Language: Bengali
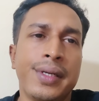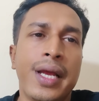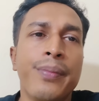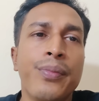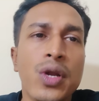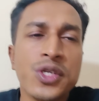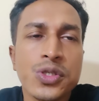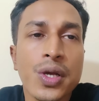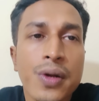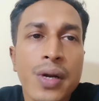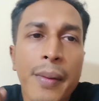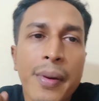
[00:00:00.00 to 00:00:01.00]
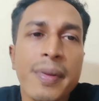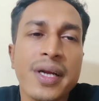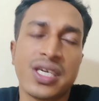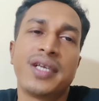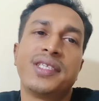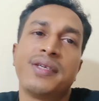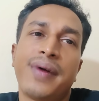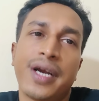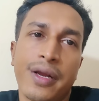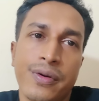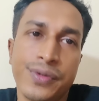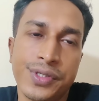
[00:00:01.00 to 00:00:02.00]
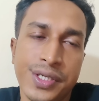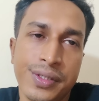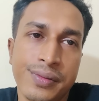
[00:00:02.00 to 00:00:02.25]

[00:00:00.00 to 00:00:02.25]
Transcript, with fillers: অ্যাম্বুলেন্স তো এখন আমার বাসার নিচে পাঠানো উচিত